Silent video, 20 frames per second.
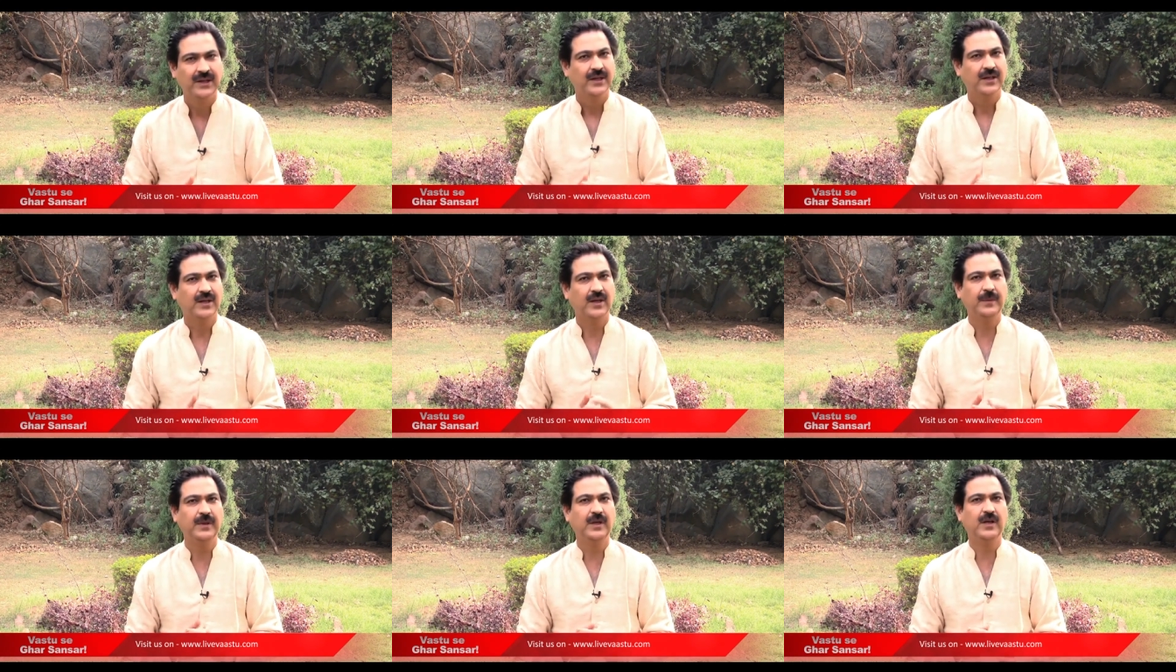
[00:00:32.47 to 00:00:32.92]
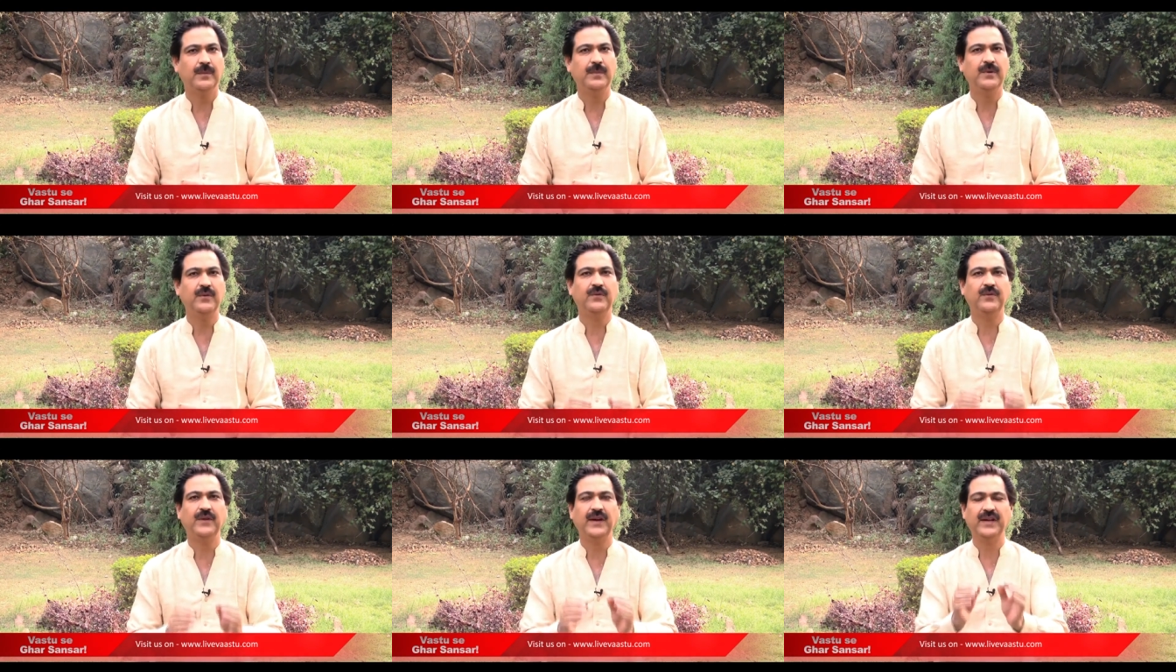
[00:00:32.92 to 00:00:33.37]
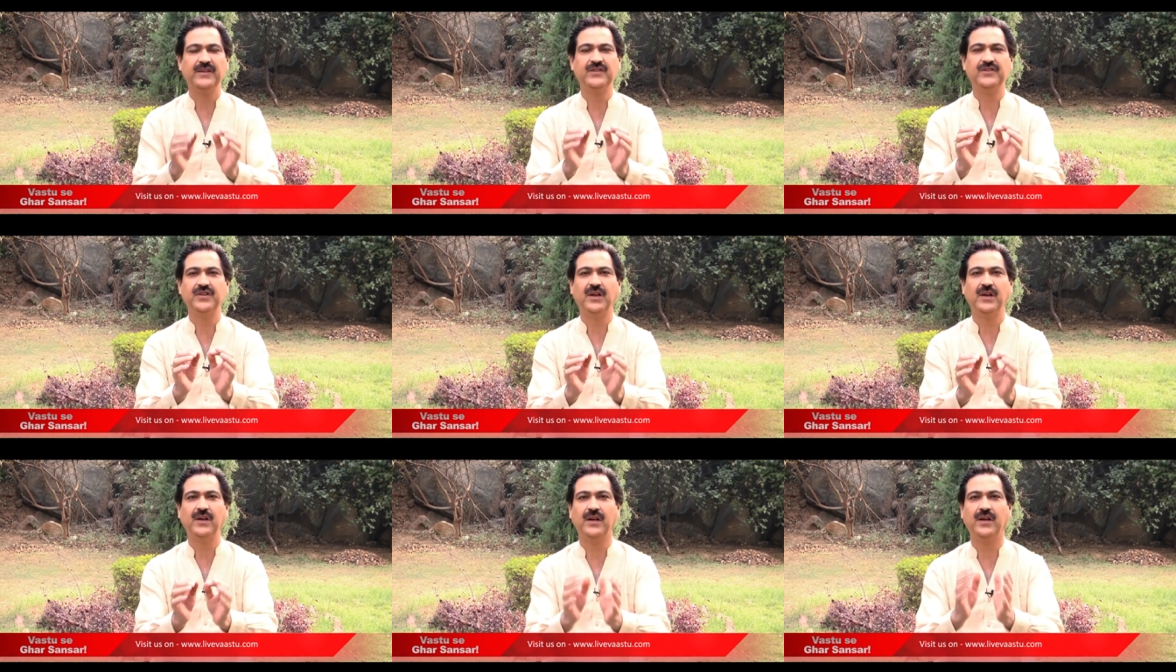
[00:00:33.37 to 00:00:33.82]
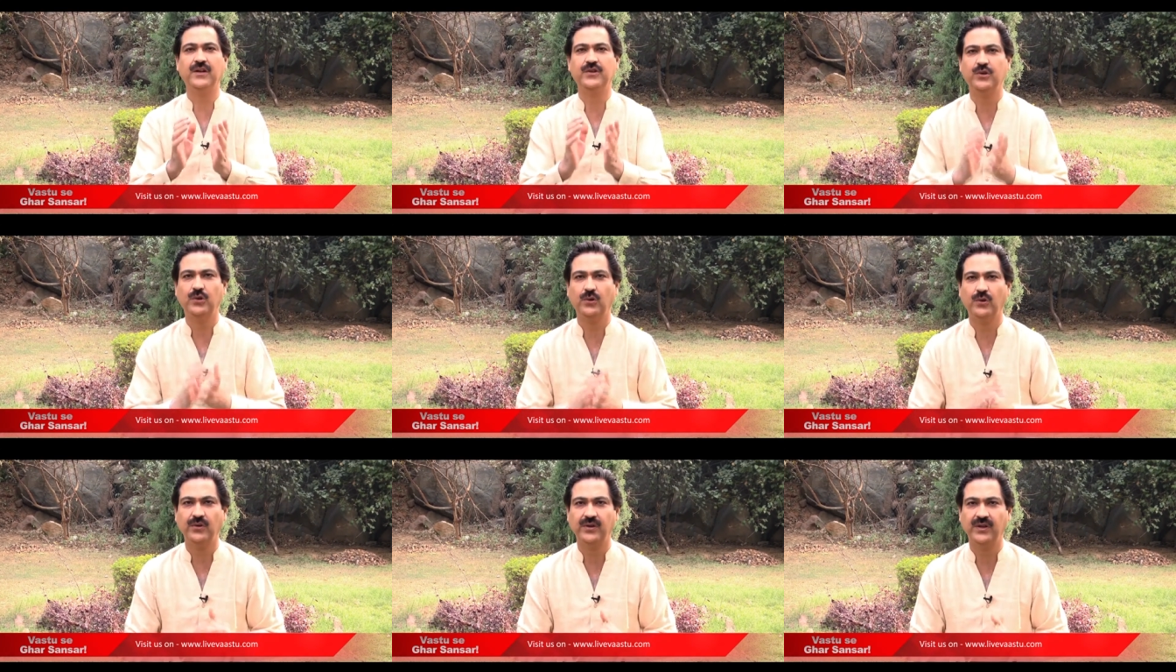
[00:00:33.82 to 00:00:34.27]
कभी कभी वह चलना
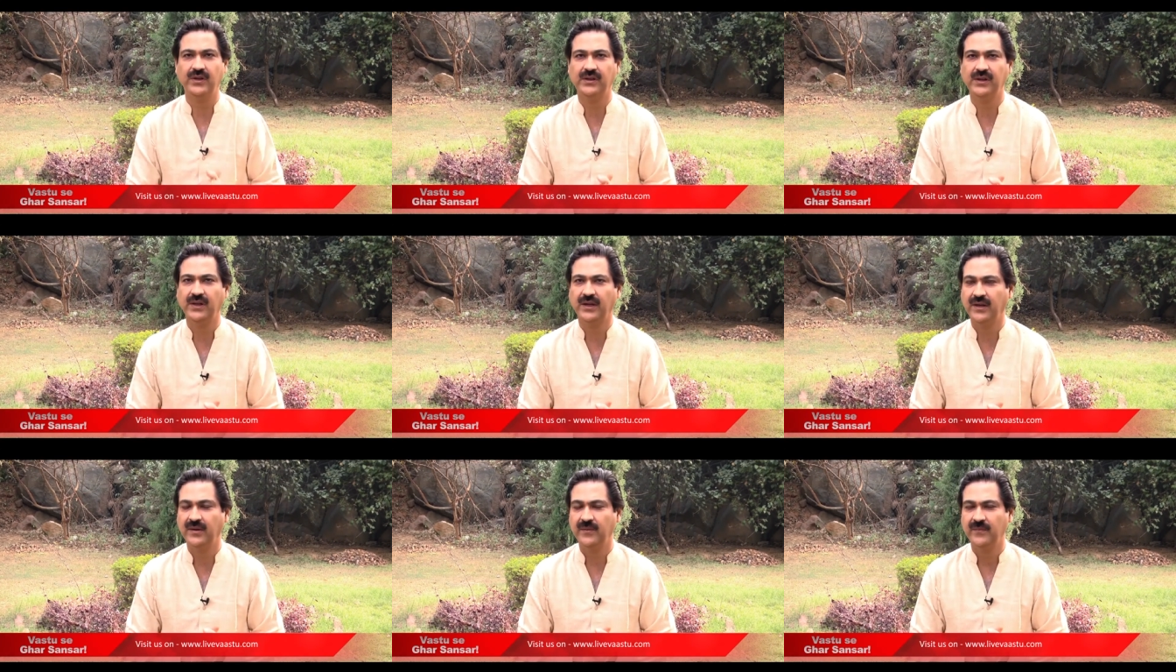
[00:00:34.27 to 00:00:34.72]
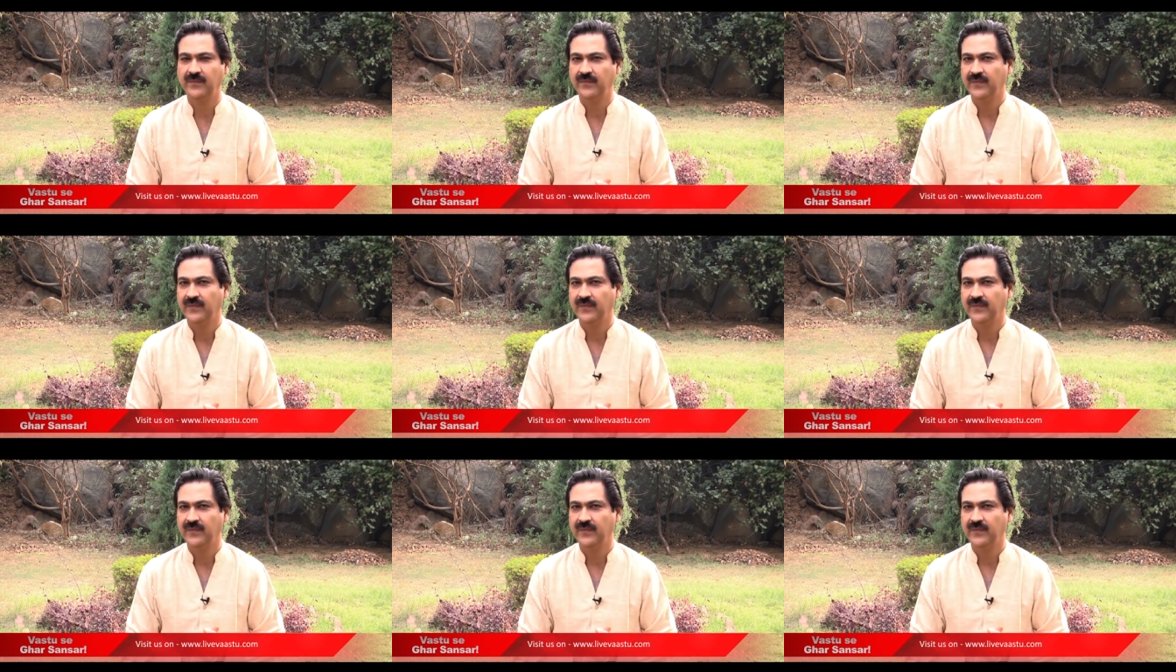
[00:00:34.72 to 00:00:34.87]
छोड़ देता है